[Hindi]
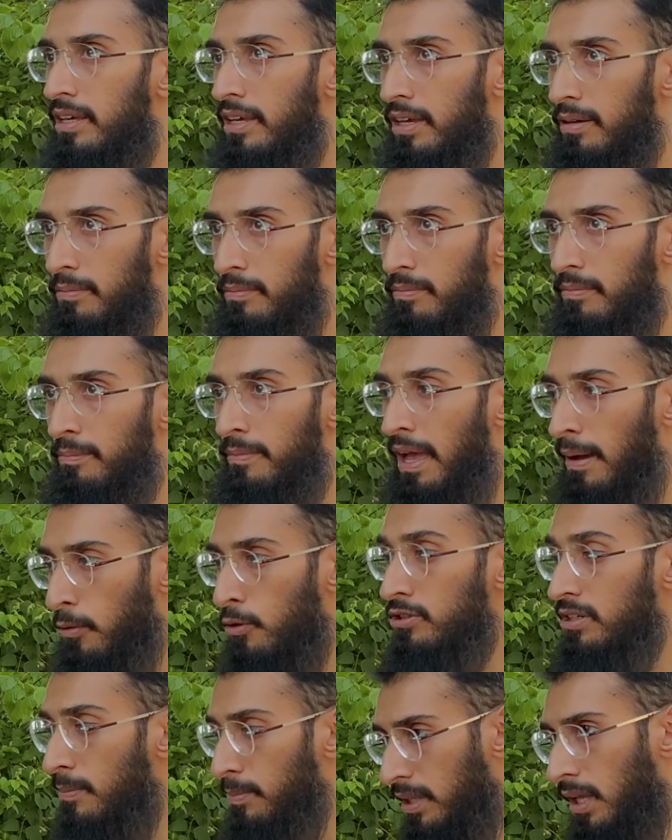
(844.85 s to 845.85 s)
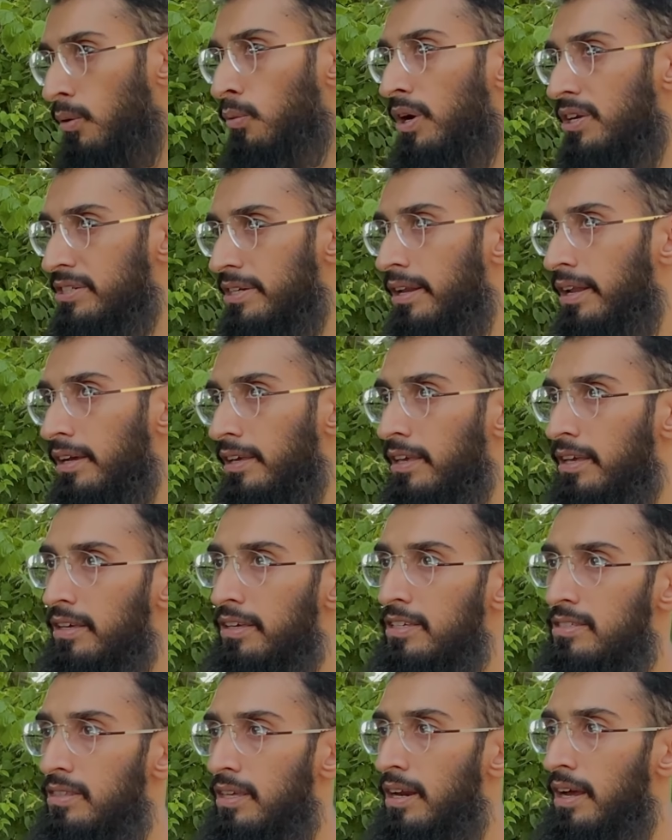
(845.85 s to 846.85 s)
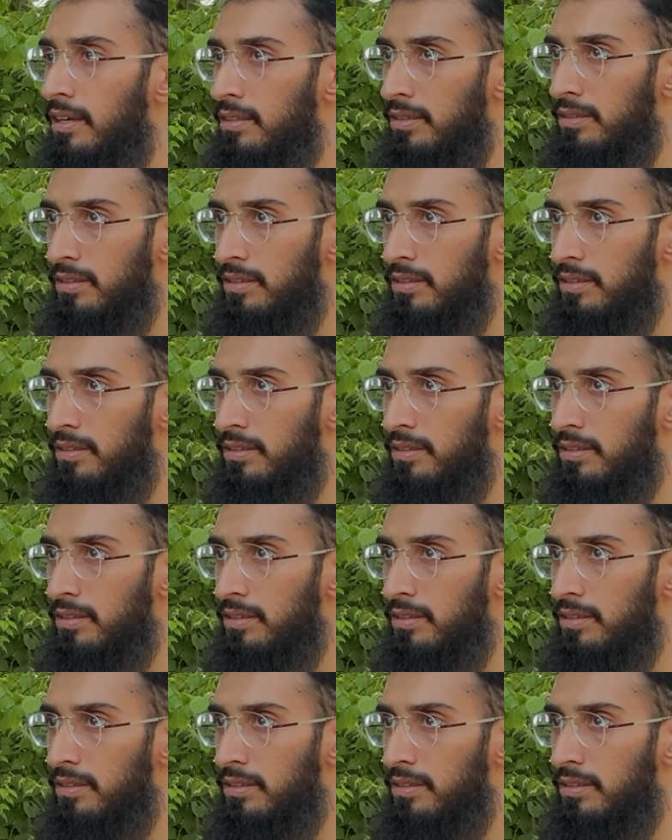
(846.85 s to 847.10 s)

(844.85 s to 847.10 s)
ये मैं आपको इसका बताऊंगा इंशाल्लाह कि किस तरह